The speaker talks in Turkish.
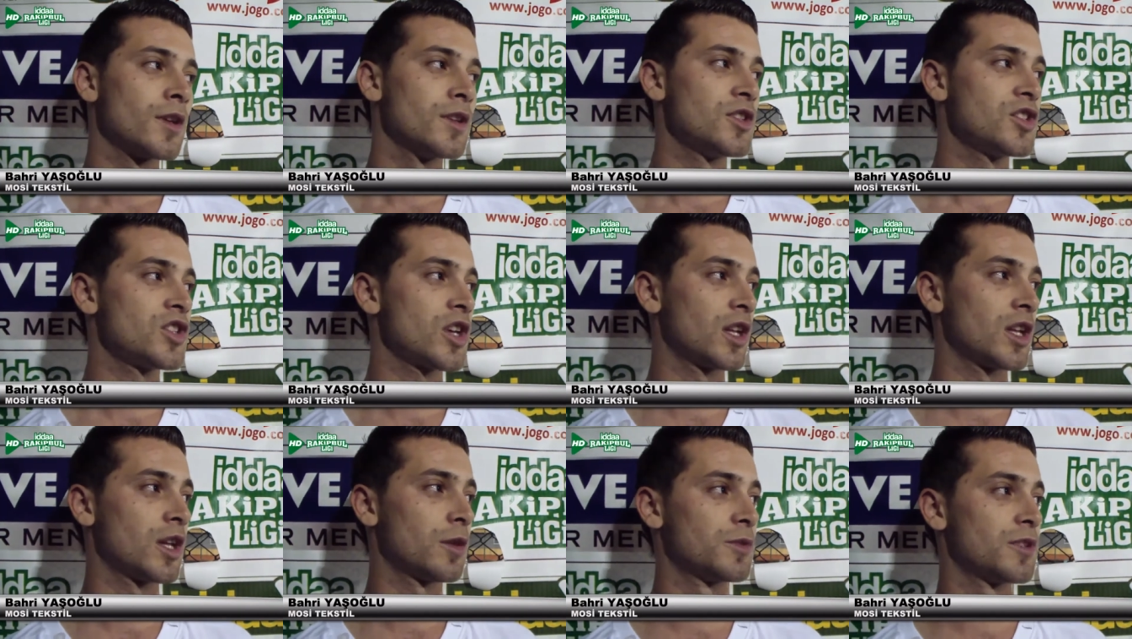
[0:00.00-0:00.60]

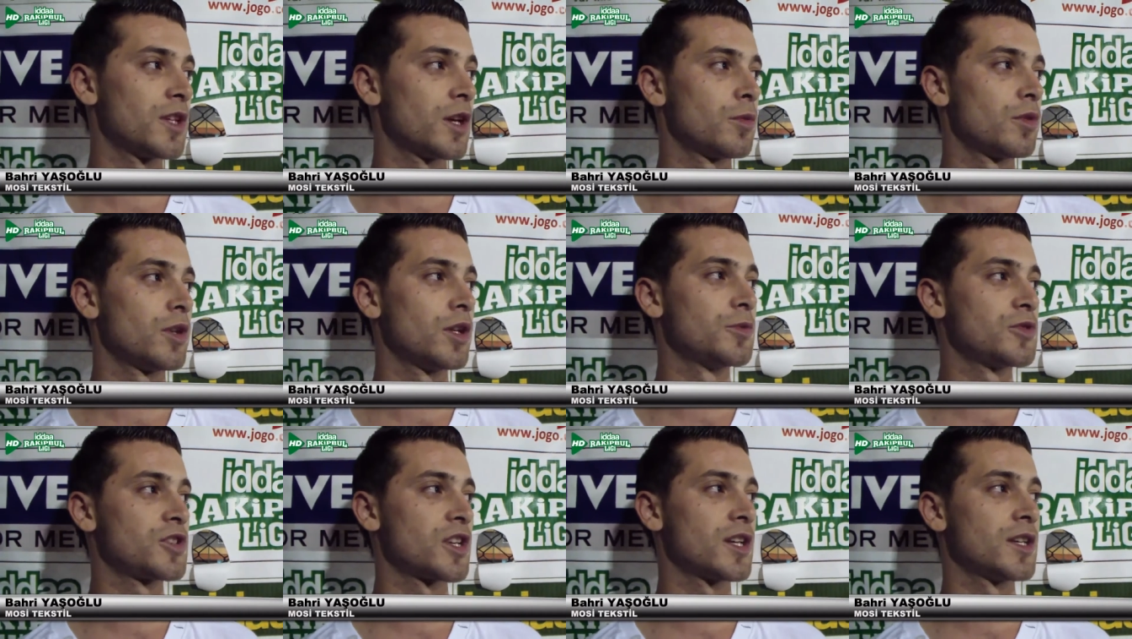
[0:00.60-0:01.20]
İnşallah bir daha
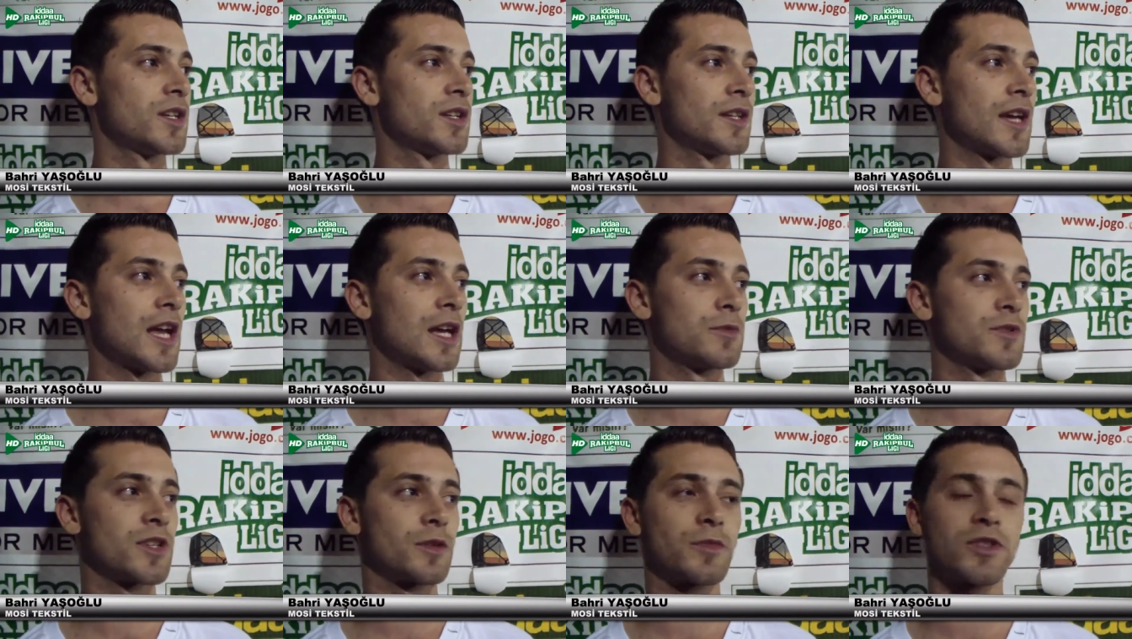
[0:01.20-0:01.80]
böyle bir şey
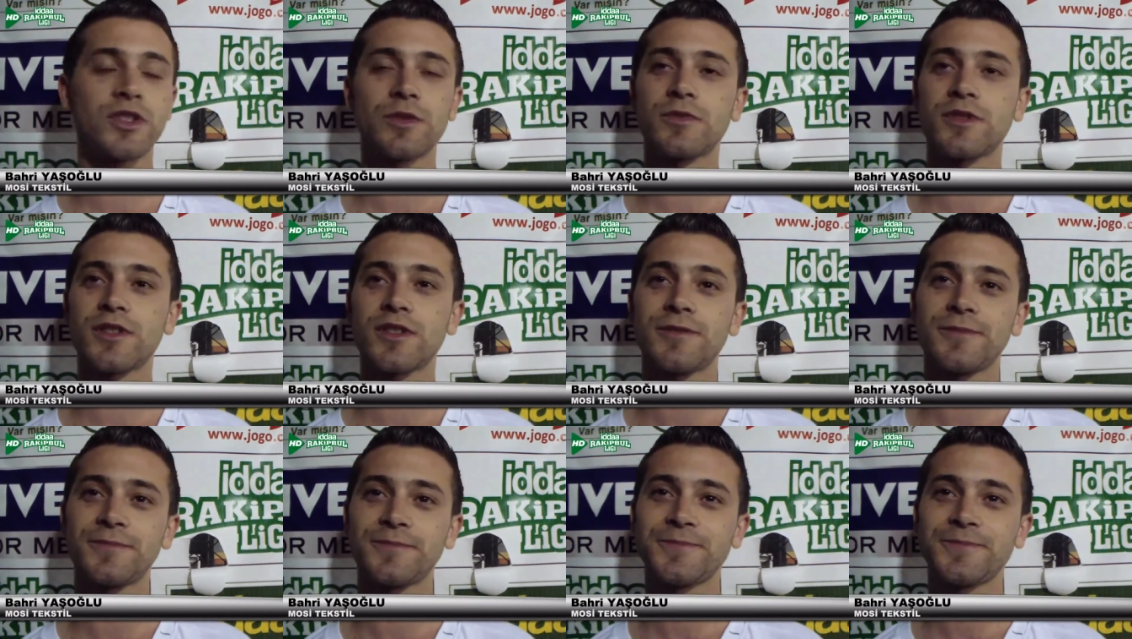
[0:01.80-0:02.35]
gelmeyecek başımıza.